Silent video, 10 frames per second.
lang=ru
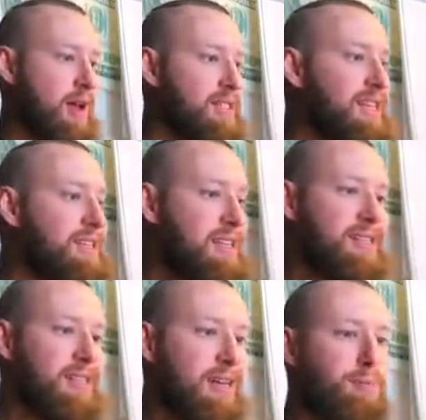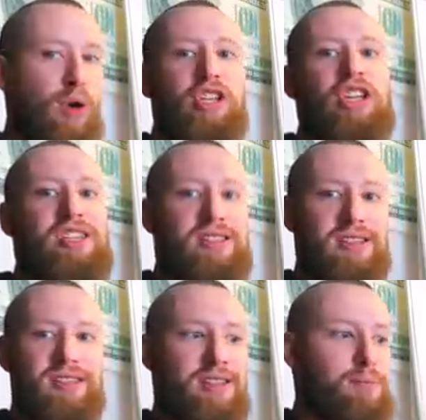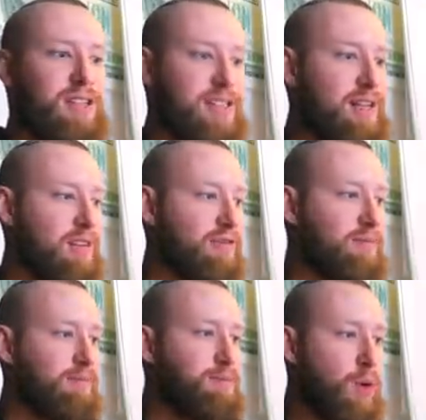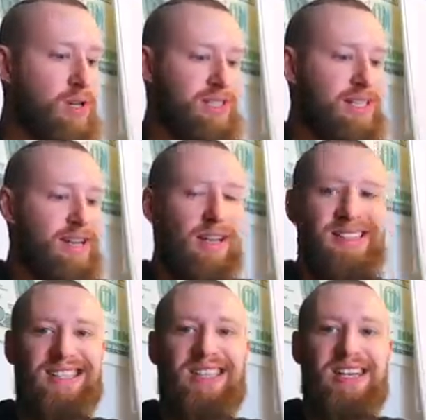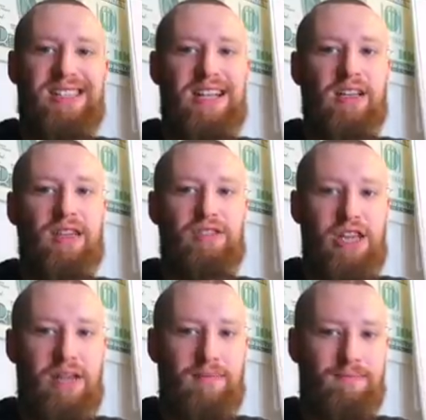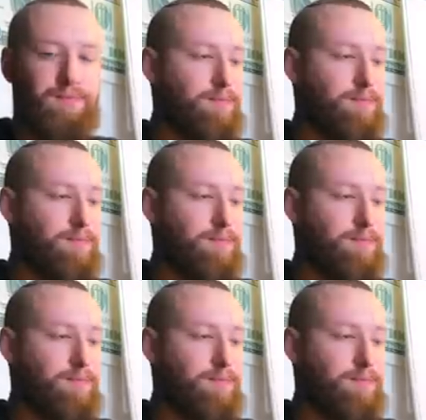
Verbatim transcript: статистика больше 60%, просто делайте 3 сделки в день.